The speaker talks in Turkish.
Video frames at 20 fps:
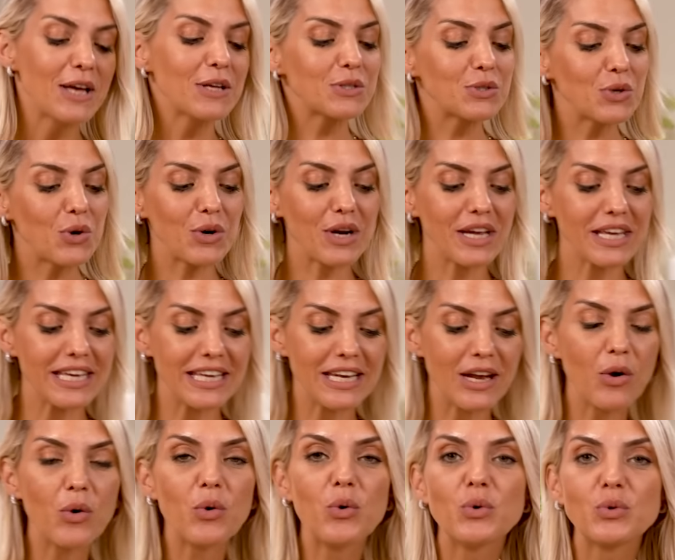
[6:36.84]
Sonra
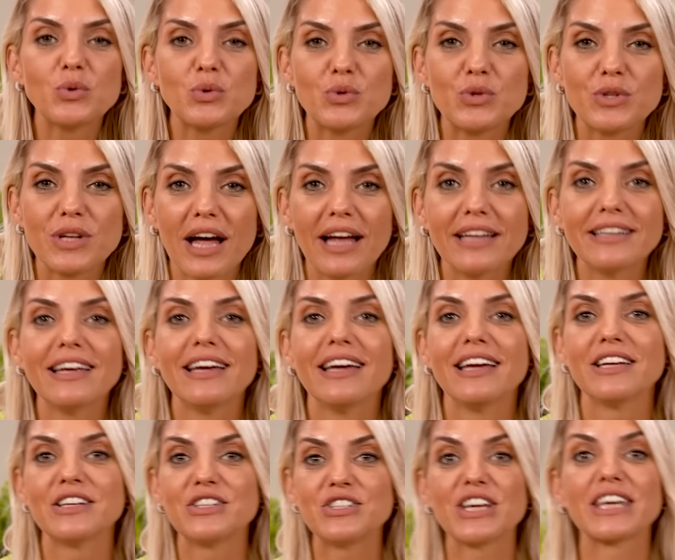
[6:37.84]
yine öğütücüden
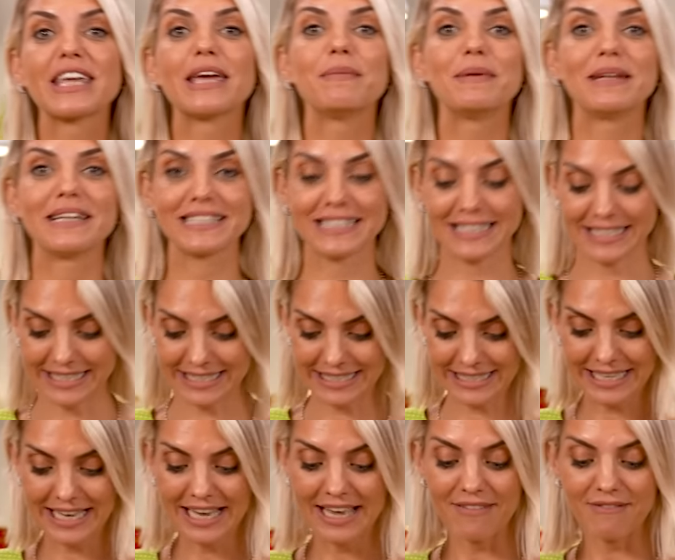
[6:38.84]
çekebilirsiniz.
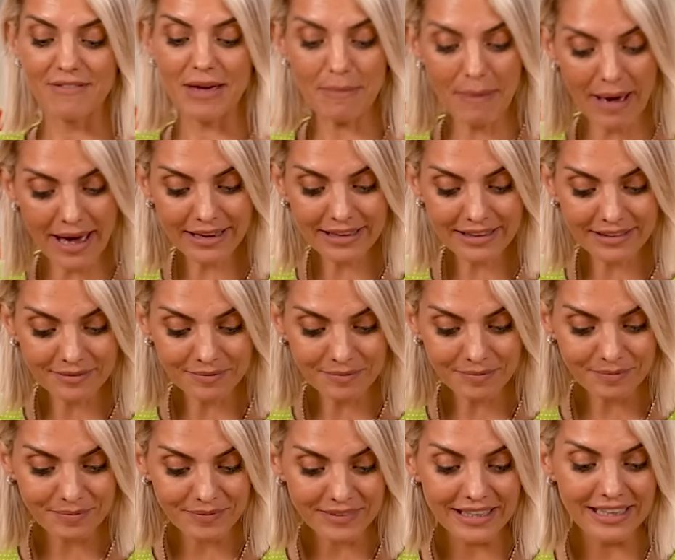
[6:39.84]
Ve ben
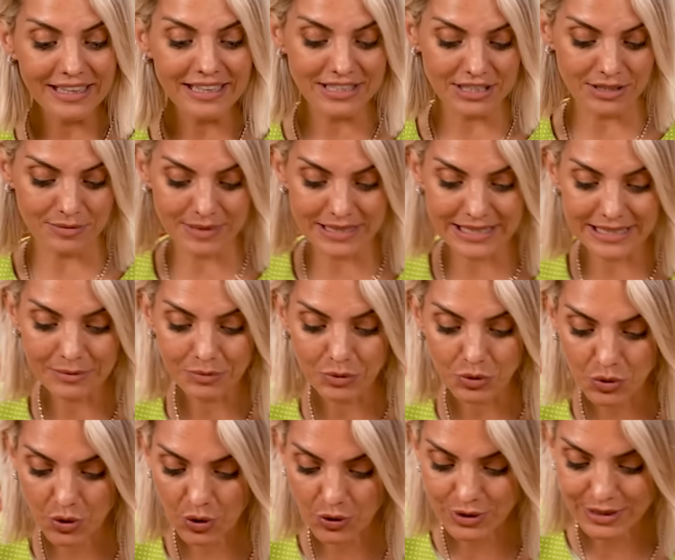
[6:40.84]
Şimdi size
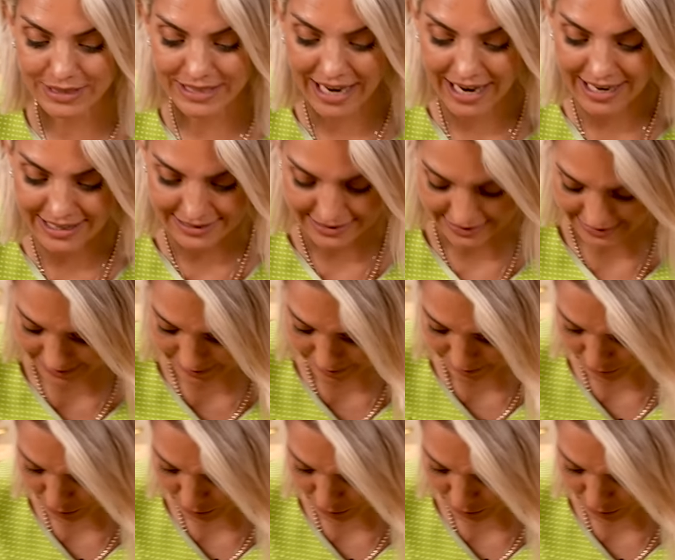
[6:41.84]
bunu gösterdim.